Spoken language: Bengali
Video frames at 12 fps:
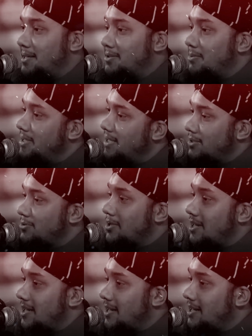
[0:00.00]
তবে নিয়াত
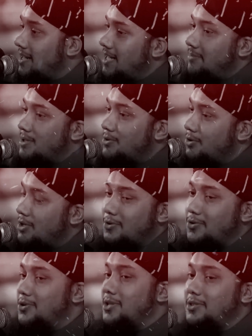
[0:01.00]
করে রাখেন আল্লাহ কোনো না
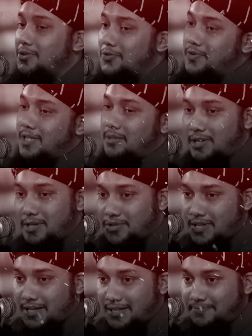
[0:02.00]
কোনো দিন তৌফিক দিবেন
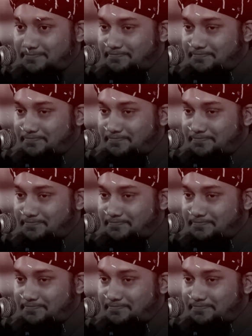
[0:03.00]
ইনশাআল্লাহ